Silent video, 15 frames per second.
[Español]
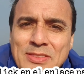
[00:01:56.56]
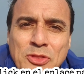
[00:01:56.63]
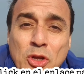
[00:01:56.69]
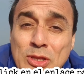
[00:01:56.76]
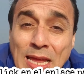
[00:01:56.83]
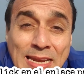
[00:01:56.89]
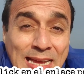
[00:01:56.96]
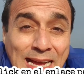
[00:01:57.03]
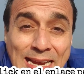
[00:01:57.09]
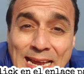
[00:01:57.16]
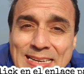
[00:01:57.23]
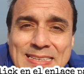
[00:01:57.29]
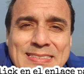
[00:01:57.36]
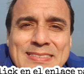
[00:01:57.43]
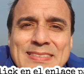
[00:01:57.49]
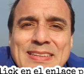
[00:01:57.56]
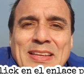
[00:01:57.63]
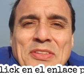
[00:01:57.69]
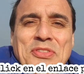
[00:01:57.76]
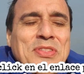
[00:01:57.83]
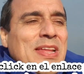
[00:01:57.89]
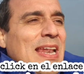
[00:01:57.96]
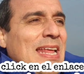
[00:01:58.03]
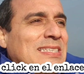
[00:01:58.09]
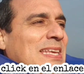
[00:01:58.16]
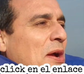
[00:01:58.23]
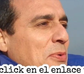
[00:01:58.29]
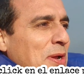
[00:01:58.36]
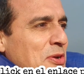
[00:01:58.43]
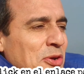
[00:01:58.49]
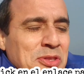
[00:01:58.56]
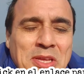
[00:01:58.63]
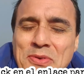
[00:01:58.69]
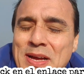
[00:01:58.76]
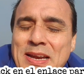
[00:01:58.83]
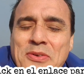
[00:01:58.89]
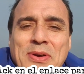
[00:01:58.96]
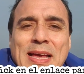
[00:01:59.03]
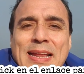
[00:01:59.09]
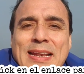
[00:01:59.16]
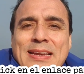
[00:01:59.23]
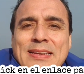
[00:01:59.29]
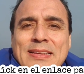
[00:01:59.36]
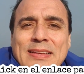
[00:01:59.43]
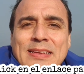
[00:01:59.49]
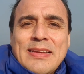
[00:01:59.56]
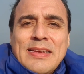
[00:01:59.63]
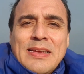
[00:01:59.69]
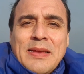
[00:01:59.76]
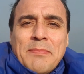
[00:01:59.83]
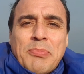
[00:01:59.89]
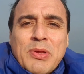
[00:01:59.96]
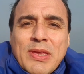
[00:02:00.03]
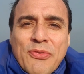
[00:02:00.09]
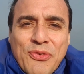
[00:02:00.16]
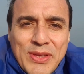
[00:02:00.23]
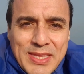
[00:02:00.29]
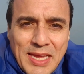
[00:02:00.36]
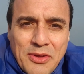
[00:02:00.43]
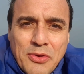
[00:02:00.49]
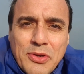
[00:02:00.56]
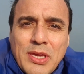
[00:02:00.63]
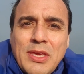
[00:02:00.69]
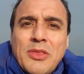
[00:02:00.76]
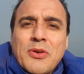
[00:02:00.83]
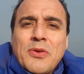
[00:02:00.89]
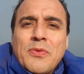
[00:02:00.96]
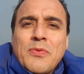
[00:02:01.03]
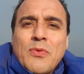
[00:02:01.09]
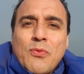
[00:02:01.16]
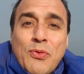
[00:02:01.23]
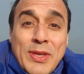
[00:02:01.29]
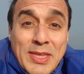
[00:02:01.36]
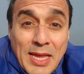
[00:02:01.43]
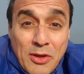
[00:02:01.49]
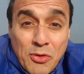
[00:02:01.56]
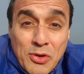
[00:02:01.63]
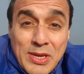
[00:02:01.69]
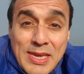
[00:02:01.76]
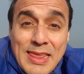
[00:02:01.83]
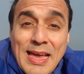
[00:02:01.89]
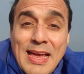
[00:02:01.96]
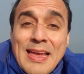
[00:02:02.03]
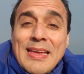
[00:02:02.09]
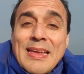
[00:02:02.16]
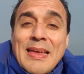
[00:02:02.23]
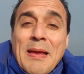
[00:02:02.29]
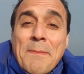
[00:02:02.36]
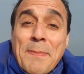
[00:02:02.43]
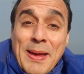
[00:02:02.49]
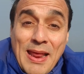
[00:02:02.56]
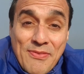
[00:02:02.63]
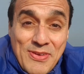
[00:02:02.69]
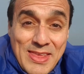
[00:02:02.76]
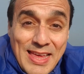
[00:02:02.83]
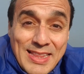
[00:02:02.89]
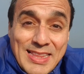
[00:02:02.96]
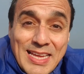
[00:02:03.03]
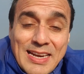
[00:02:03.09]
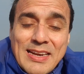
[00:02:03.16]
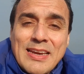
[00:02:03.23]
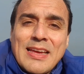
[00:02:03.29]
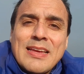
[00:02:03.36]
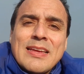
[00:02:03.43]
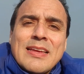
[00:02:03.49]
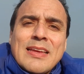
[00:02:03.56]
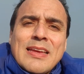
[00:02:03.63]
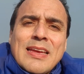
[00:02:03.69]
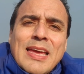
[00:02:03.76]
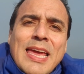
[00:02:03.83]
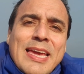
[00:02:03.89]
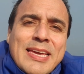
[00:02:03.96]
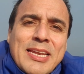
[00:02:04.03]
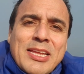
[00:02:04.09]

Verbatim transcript: no te anegarán, las aguas no te van a ahogar, porque fuiste escogido, fuiste escogida para vida eterna en